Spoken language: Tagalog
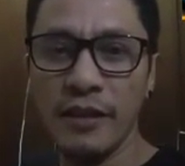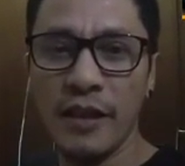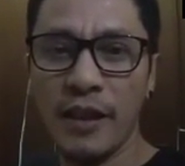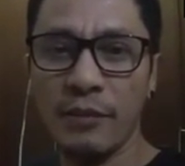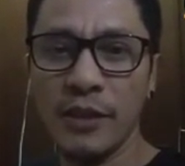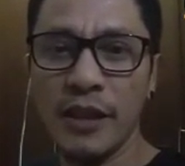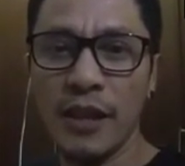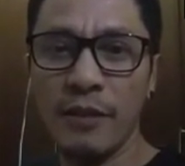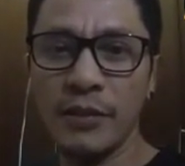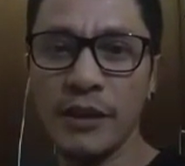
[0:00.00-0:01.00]
happy
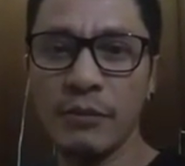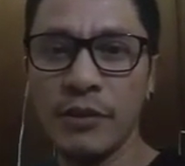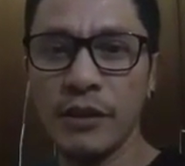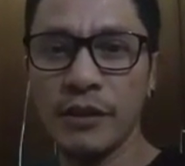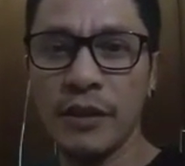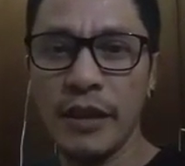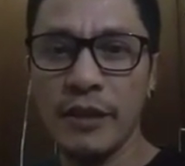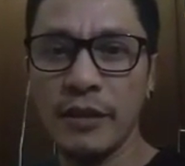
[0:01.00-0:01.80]
happy birthday sa